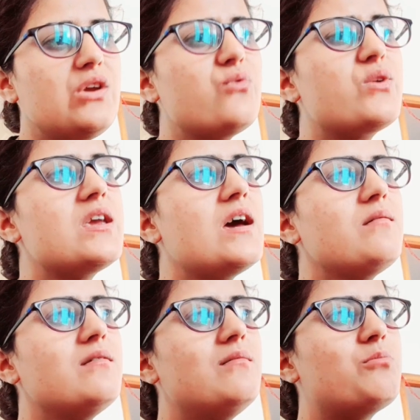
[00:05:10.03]
क्योंकि यार
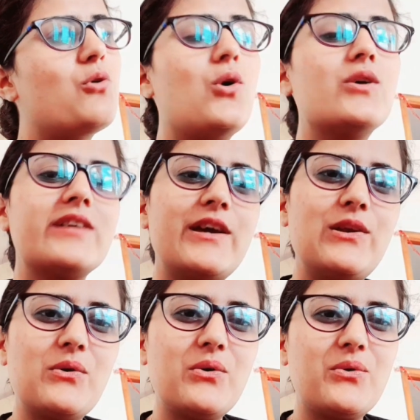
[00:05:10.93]
बहुत सारे
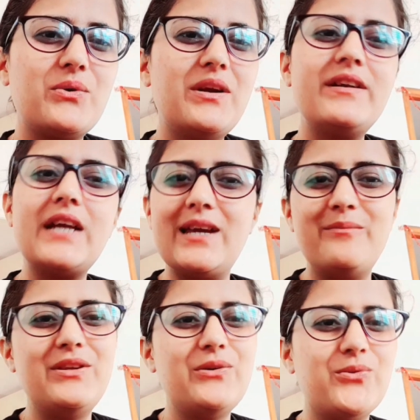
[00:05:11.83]
लोगों को ना टाइम
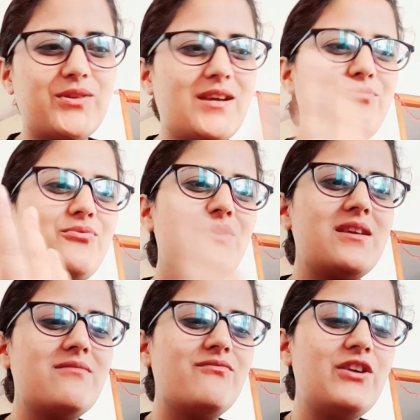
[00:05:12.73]
नहीं होता है
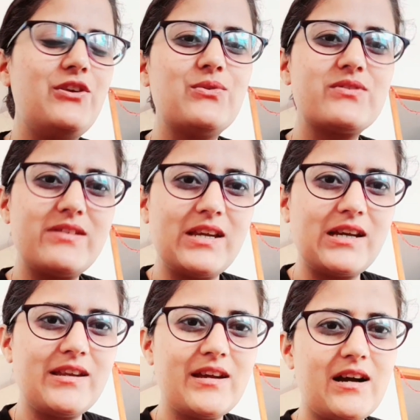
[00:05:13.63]
पूरी वीडियोस
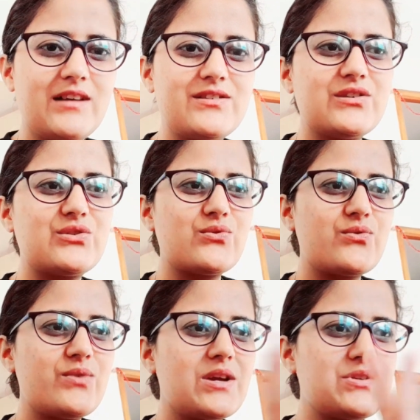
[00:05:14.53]
देखने का जस्ट
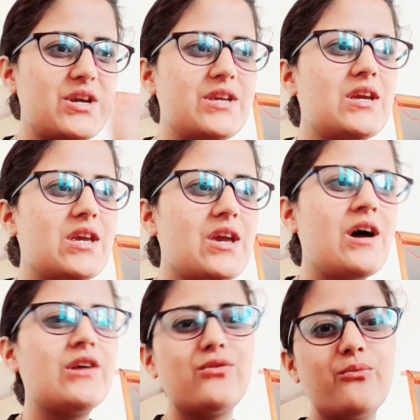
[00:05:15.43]
उनको एक चाहिए कि
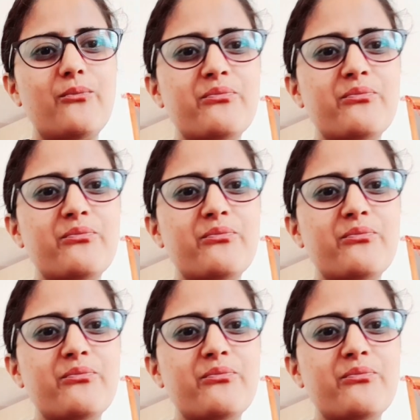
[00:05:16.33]
हाँ तुम